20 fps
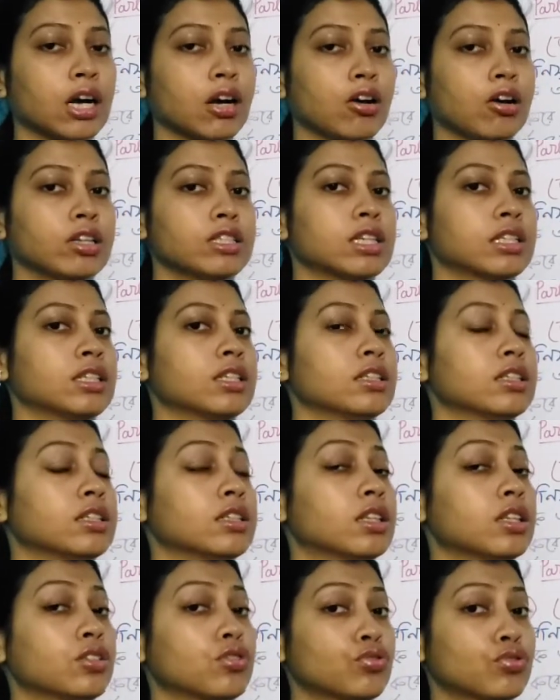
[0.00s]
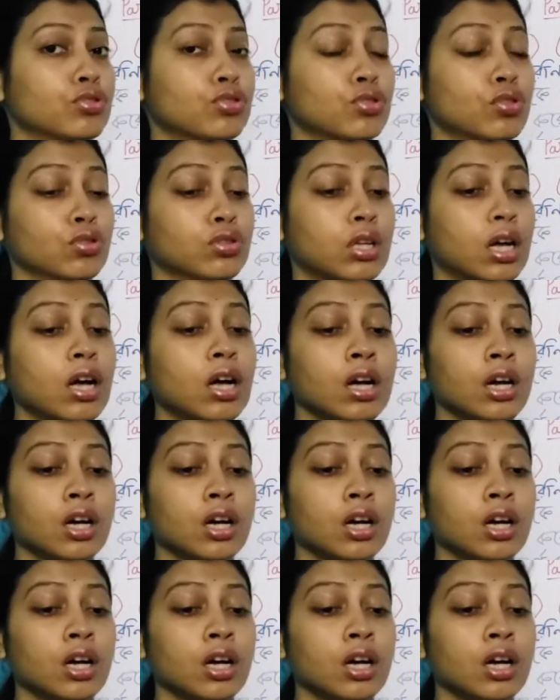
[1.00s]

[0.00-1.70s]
রাখা হয় যাতে তেজস্ক্রিয়তা